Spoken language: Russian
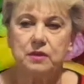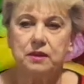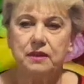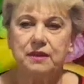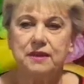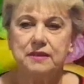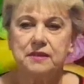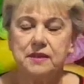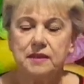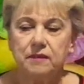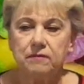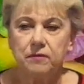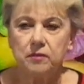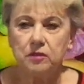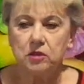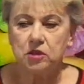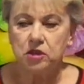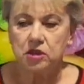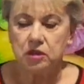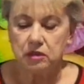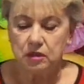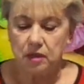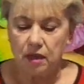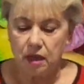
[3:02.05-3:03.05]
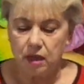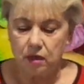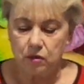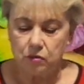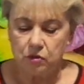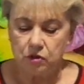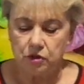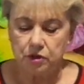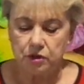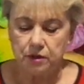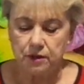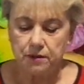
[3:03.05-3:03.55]
Если вы
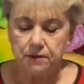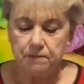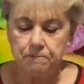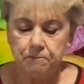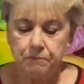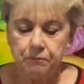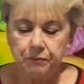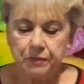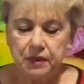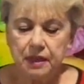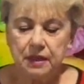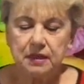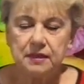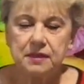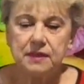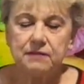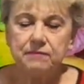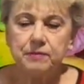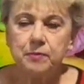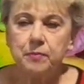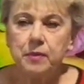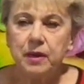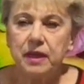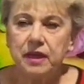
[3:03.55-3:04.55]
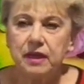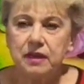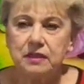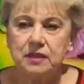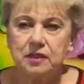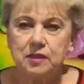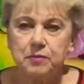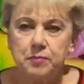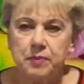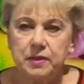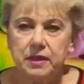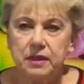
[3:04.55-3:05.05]
начинающий, если вы
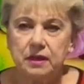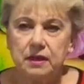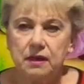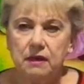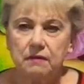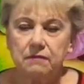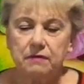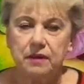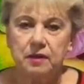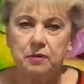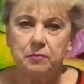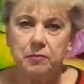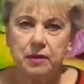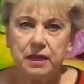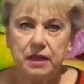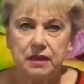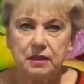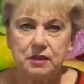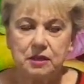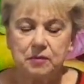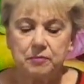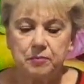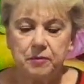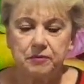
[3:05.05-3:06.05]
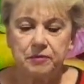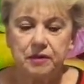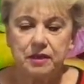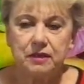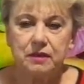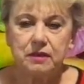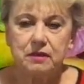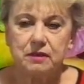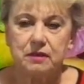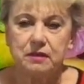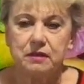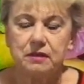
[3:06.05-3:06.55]
боитесь пикировать, боитесь
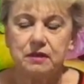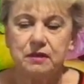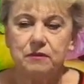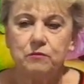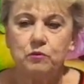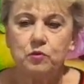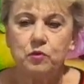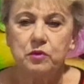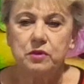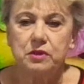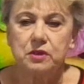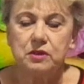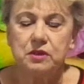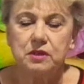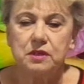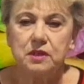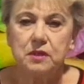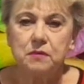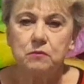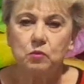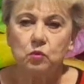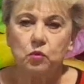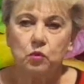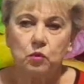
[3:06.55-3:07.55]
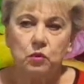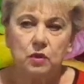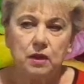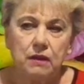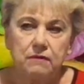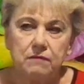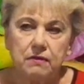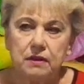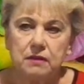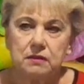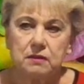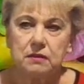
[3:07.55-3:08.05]
повредить корневую систему, то для
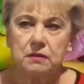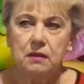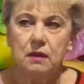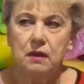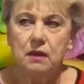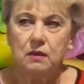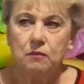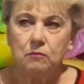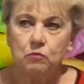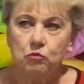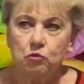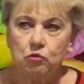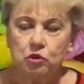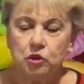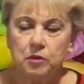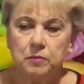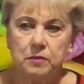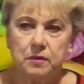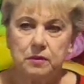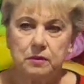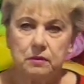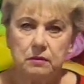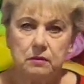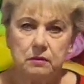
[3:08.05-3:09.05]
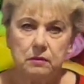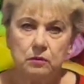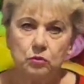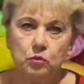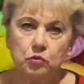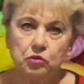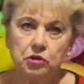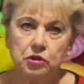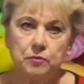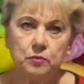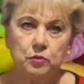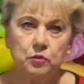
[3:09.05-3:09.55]
вас, может быть,
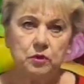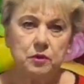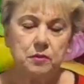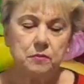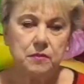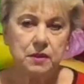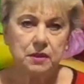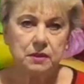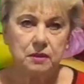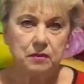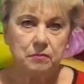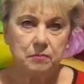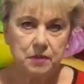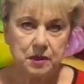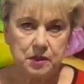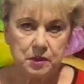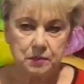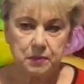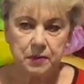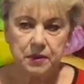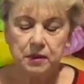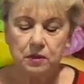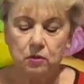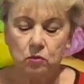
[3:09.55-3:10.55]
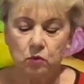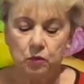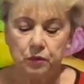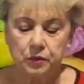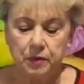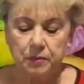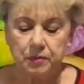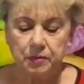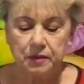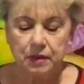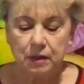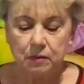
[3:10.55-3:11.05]
лучше будет метод без пикировки,
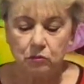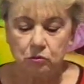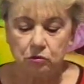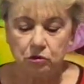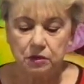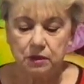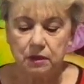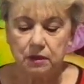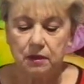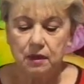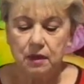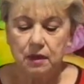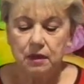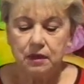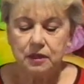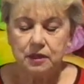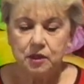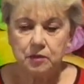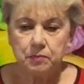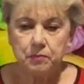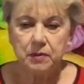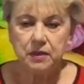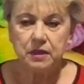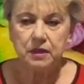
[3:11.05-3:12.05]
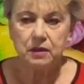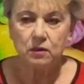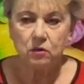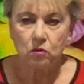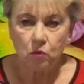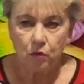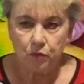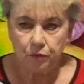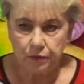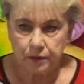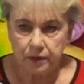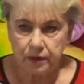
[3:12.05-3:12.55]
потому что с
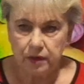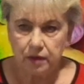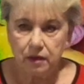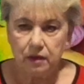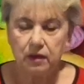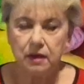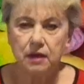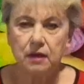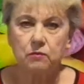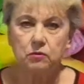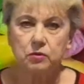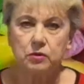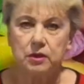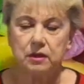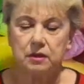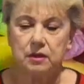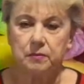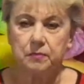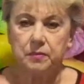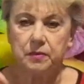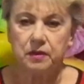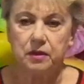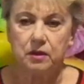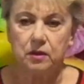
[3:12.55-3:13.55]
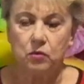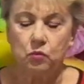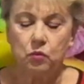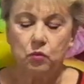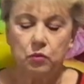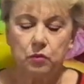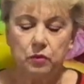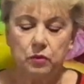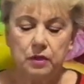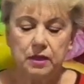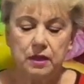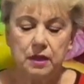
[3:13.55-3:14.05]
пикировкой, я вот когда
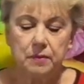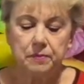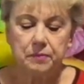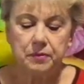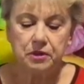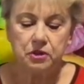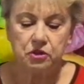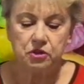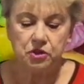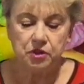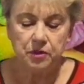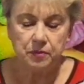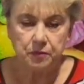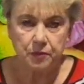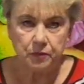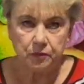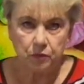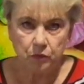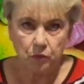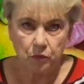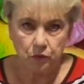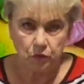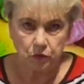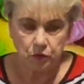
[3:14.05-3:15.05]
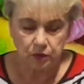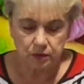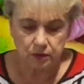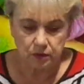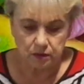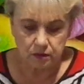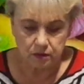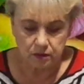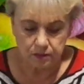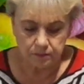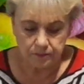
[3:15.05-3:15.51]
пикирую, я прищипываю вот этот